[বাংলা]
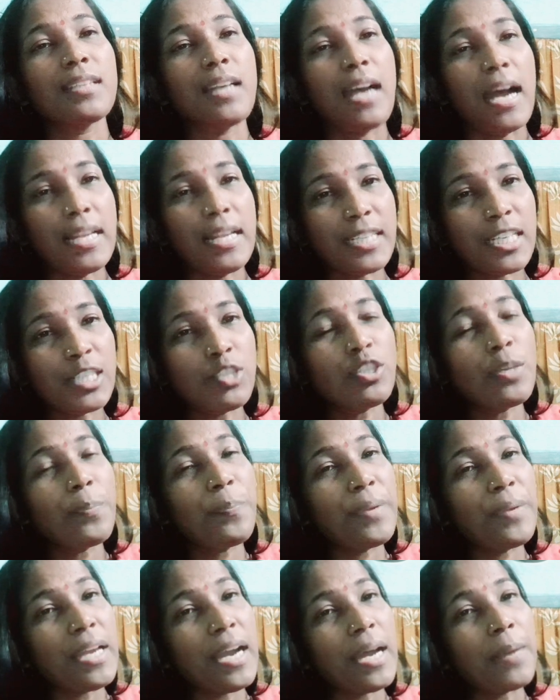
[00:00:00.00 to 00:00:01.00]
আজকে যদি
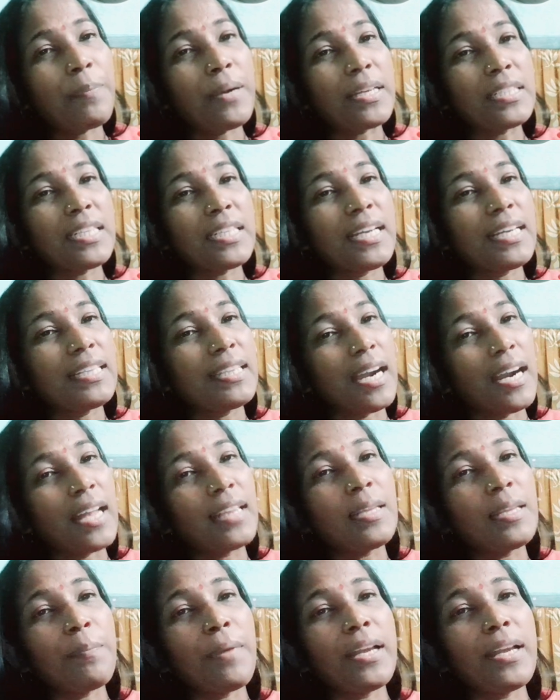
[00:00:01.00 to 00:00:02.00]
প্রিয়ার পাশে
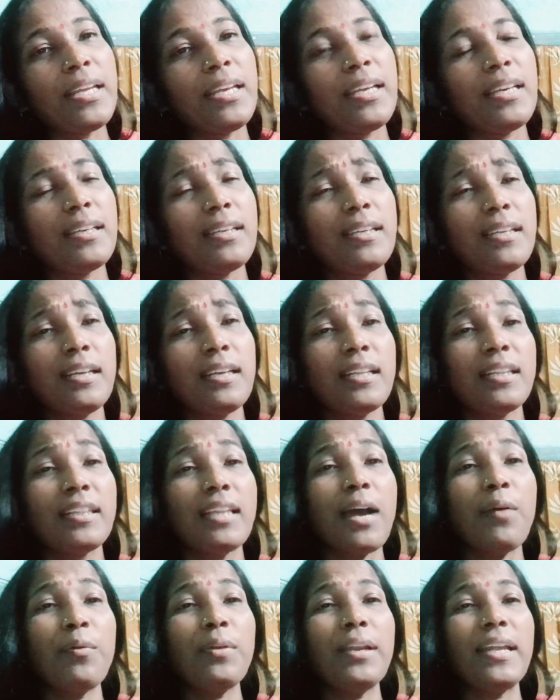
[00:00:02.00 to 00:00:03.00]
দাঁড়াতে পারি
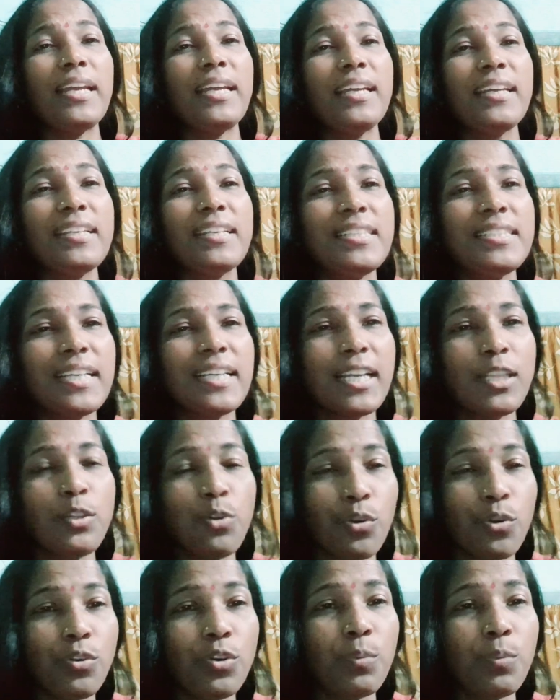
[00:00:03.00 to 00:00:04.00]
তাহলে নিজেকে
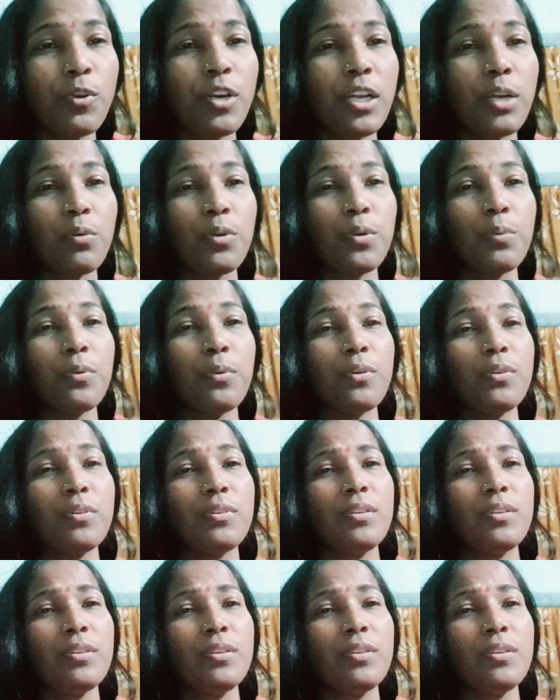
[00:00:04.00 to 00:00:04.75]
ধন্য মনে করবো